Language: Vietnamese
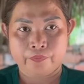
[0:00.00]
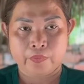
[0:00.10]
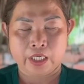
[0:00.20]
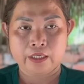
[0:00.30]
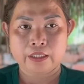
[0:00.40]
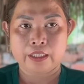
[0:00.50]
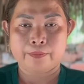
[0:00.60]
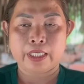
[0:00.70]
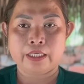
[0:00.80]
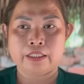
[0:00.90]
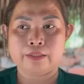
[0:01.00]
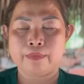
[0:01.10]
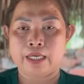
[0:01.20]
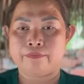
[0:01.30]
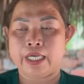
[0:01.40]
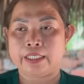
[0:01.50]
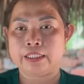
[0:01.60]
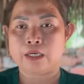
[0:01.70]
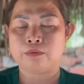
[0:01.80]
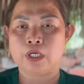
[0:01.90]
đó thì bây nhưng mà ven
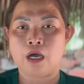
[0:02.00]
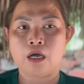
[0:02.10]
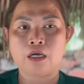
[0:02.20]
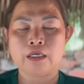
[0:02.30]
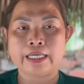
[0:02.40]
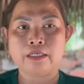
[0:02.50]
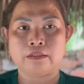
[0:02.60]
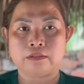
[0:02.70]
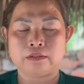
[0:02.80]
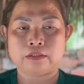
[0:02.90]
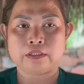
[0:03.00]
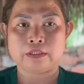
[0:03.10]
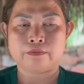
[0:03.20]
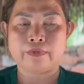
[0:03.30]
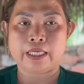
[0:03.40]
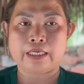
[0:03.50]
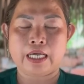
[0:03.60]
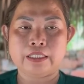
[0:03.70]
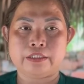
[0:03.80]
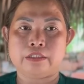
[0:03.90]
không có ấy được ven
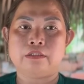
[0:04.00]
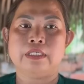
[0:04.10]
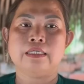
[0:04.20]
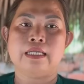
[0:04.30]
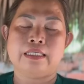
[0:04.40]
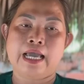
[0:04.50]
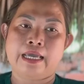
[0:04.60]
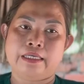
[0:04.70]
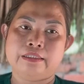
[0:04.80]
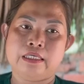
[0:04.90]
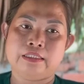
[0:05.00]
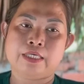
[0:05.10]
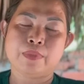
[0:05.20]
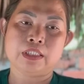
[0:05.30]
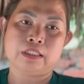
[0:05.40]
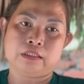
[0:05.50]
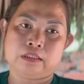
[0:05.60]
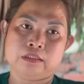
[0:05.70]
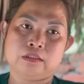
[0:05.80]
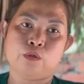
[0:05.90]
đã trượt rất là dài trên các bức tường
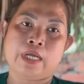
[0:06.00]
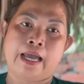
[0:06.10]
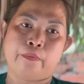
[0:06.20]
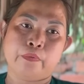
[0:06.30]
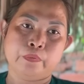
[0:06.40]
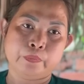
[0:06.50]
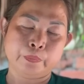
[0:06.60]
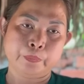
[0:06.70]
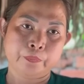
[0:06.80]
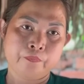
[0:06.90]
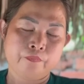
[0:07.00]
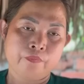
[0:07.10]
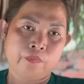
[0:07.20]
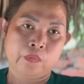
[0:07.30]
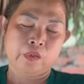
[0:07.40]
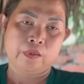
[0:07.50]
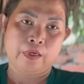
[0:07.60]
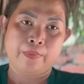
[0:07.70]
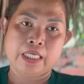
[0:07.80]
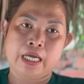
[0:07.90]
tu đạo
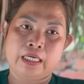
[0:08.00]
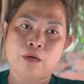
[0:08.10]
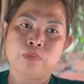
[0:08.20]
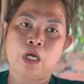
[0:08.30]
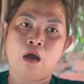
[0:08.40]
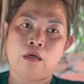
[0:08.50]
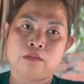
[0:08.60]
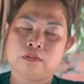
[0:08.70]
và bây giờ không còn